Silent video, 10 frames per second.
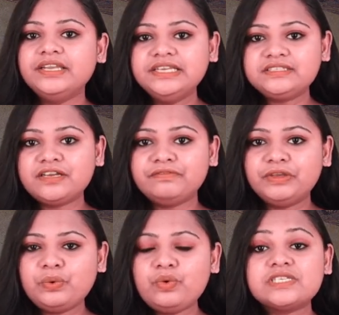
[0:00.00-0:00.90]

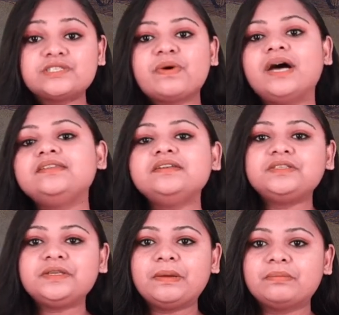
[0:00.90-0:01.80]
ఇంటర్వ్యూ
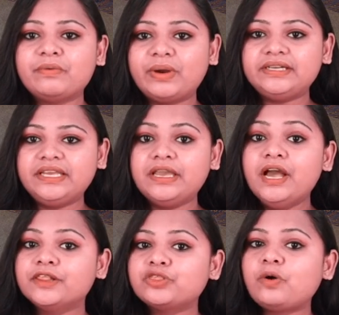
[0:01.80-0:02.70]
స్వాతంత్ర్యం వంటి
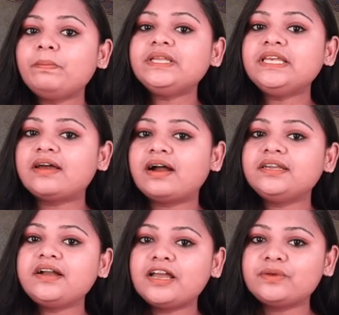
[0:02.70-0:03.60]
తొమ్మిది
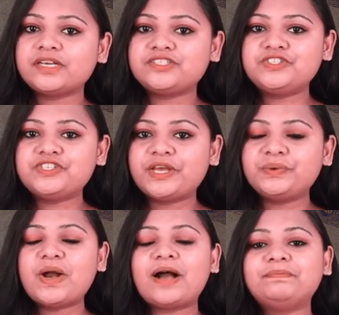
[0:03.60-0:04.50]
నాటకాలు
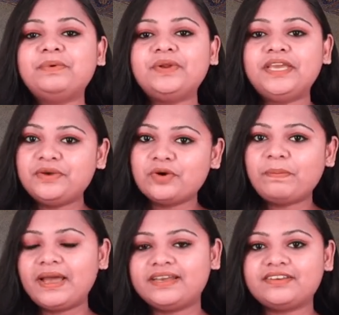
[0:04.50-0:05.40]
రచించారు అబ్బూరి
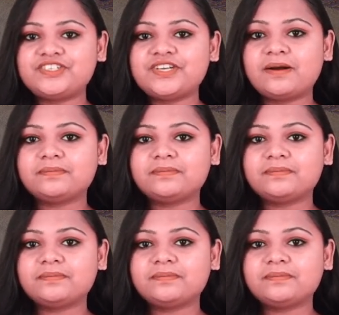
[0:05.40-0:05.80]
గోపాలకృష్ణ